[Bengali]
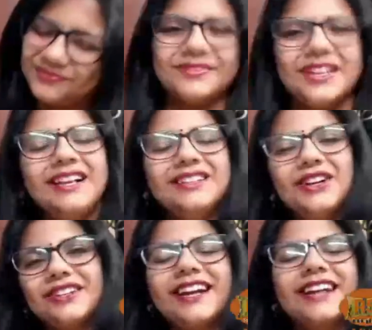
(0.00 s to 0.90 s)
নমস্কার
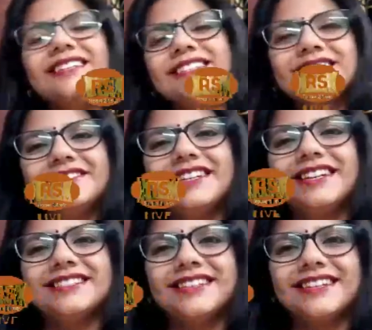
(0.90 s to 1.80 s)
আপনাকে স্বাগত
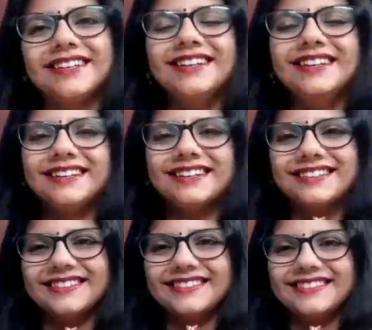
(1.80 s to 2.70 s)
আরএসটিভি লাইভ
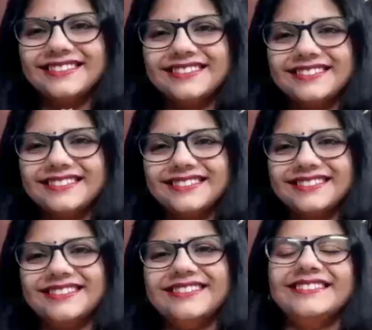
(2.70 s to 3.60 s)
চ্যানেলে
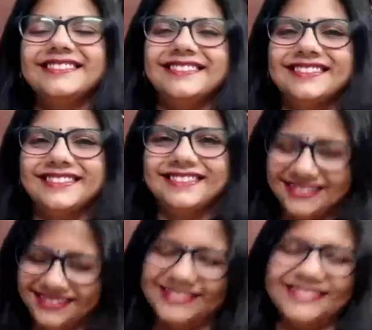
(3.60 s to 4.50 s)

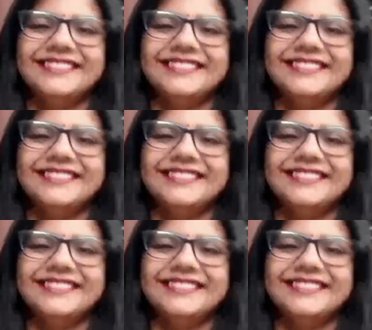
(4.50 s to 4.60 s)
নমস্কার